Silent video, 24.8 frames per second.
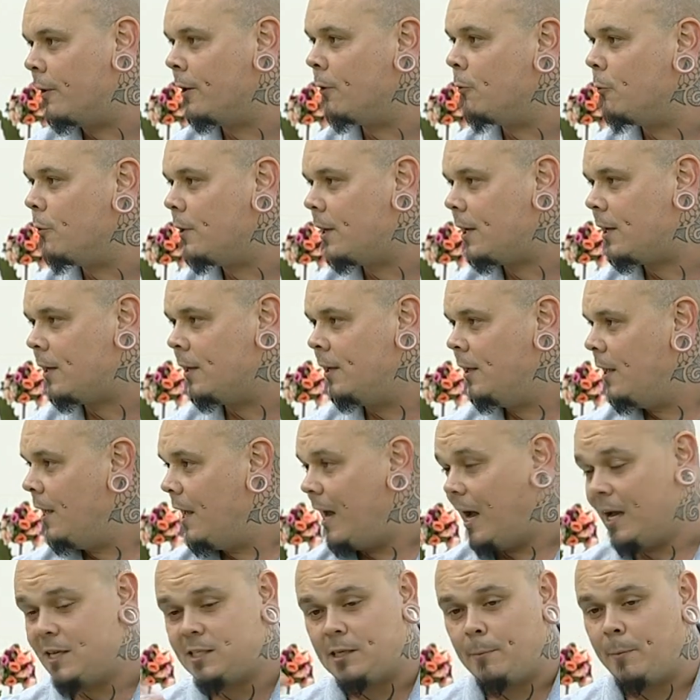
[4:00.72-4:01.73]
ninguna.
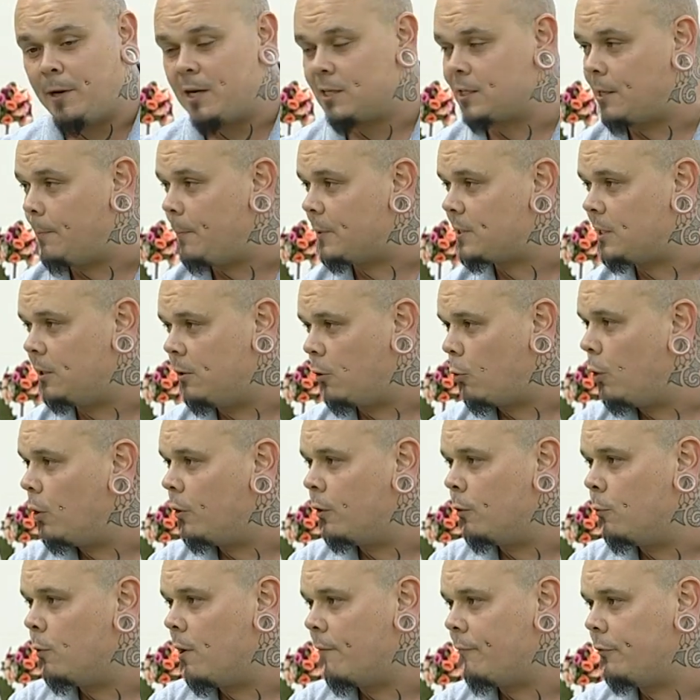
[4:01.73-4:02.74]
Hay semanas que paso y no cuelgo
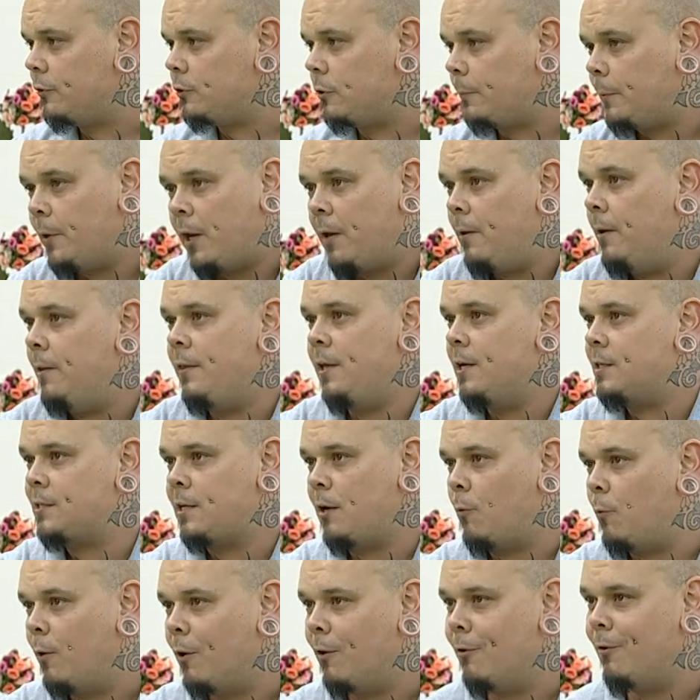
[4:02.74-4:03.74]
ninguna foto, pero hay días
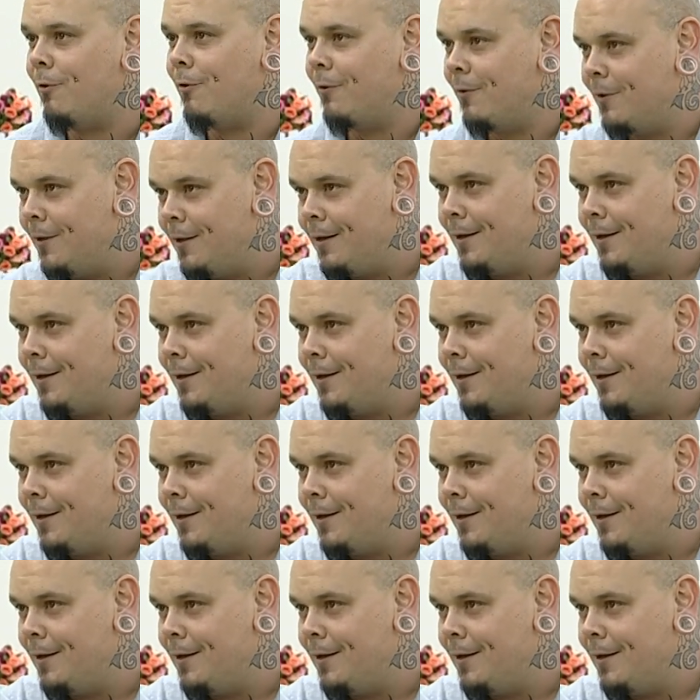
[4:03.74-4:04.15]
que cuelgo